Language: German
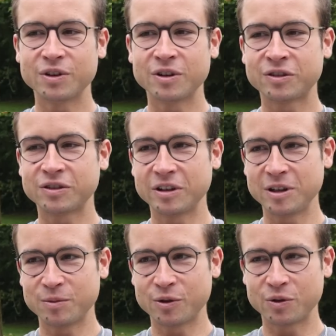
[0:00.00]
wurde, dass da
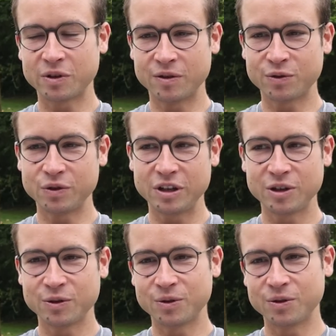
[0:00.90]
eben auch Jan
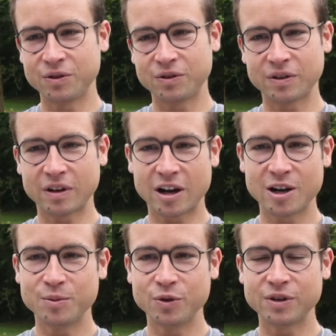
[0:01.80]
Frodeno und
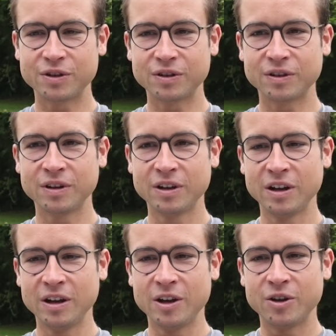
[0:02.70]
alle möglichen
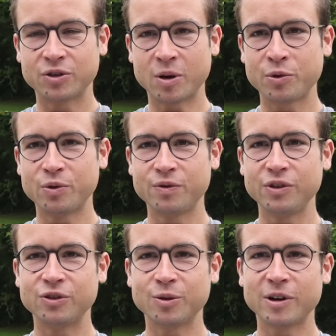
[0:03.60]

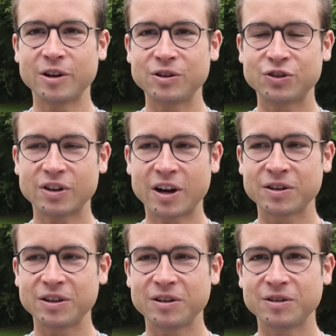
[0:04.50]
Top-Profis nochmal in den
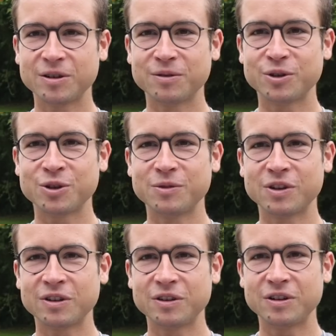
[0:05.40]
Start gehen, äh, wollte ich mir
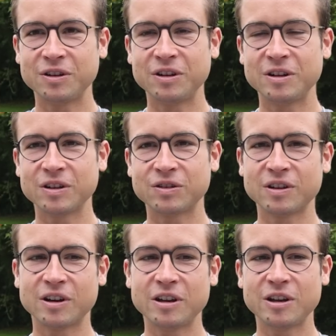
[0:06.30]
das halt nicht entgehen
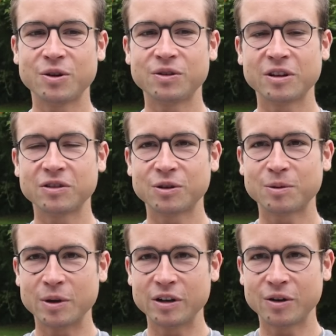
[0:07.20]
lassen, gerade er hört ja jetzt
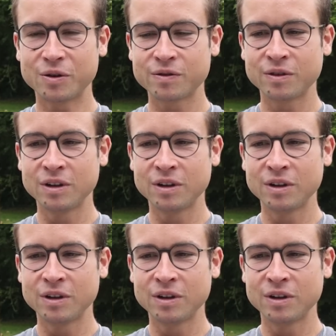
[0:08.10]
auch bald auf